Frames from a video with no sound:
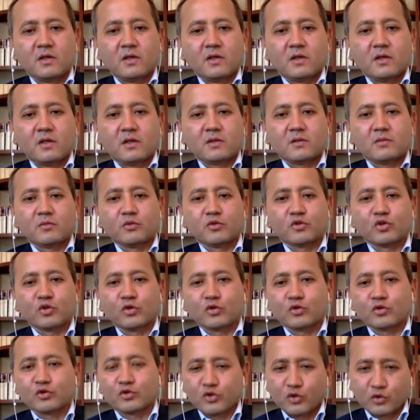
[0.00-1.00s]
Это был
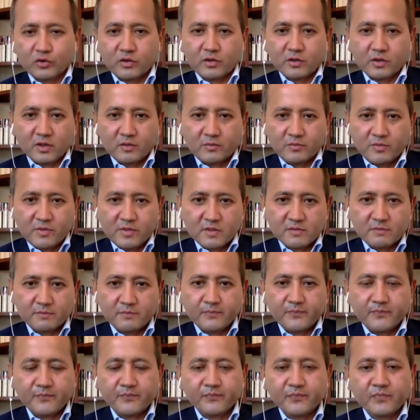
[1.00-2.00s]
шел четкий
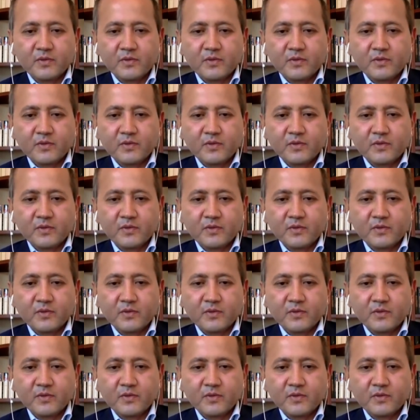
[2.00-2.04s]
лоббизм,